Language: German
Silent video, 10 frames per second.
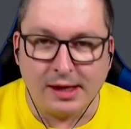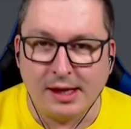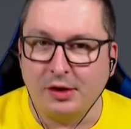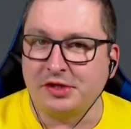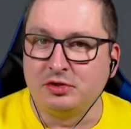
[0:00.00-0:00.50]

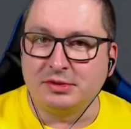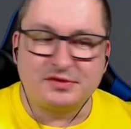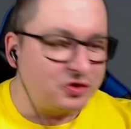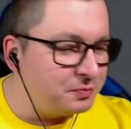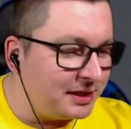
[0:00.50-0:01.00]
Äh, Leute, nur
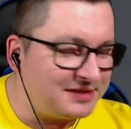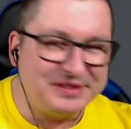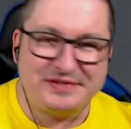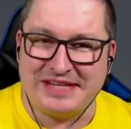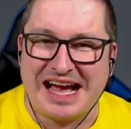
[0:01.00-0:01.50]
Zwischenbilanz.
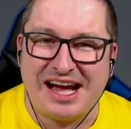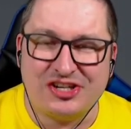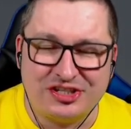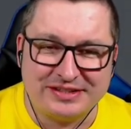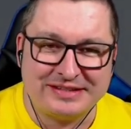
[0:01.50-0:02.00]
Wisst ihr, wie
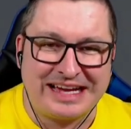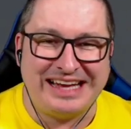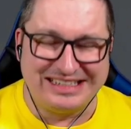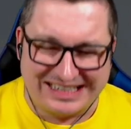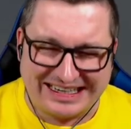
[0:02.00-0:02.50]
anstrengend ist,
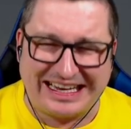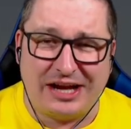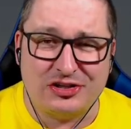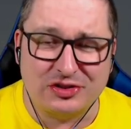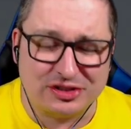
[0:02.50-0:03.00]
alle
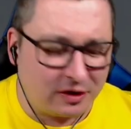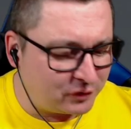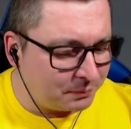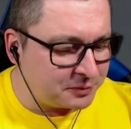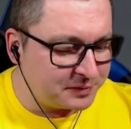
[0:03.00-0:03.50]
gleich und zu Kopf.
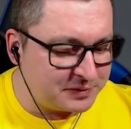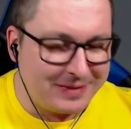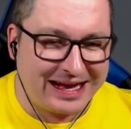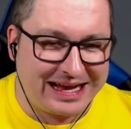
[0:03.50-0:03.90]
Guck mal, ich muss mal